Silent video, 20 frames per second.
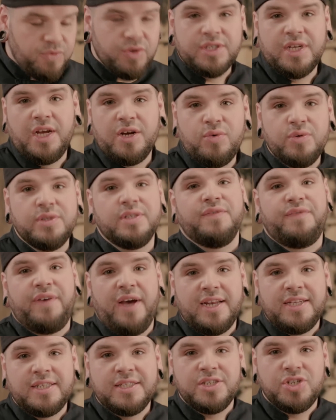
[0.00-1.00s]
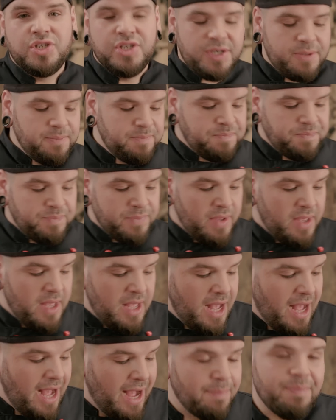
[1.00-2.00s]
fürs Ragout sind fertig geschnitten.
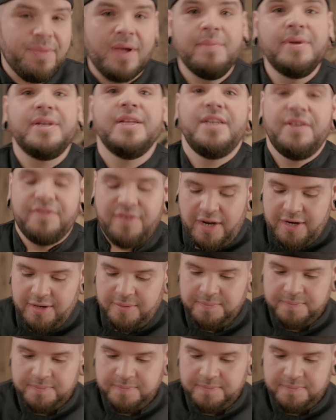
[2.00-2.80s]
Ab damit in die Pfanne.